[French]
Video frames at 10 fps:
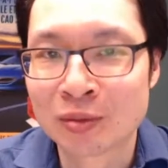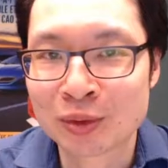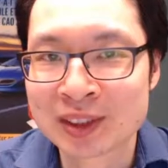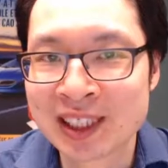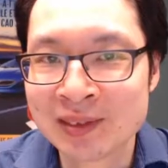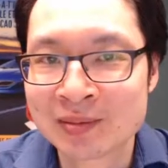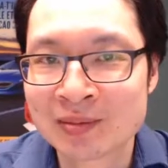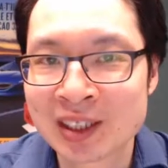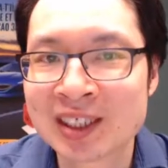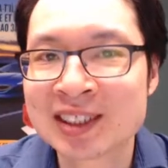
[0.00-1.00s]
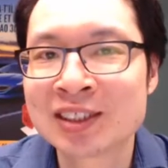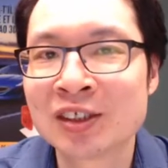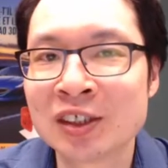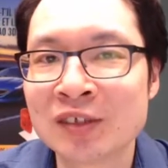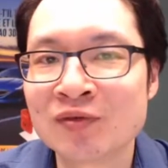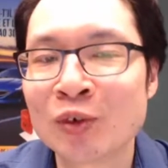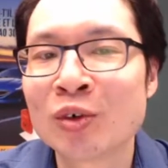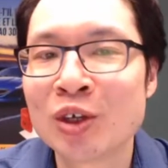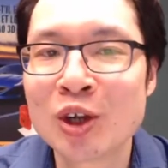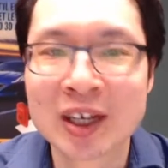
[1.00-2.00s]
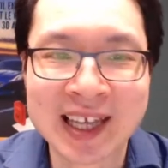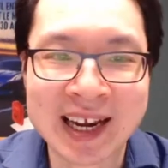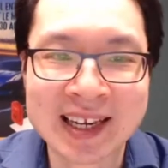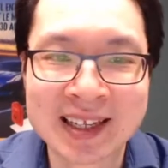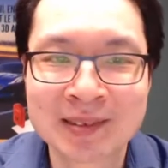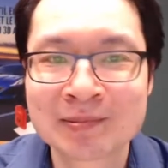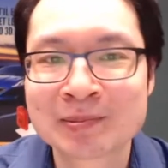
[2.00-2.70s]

composants, ainsi que le niveau local.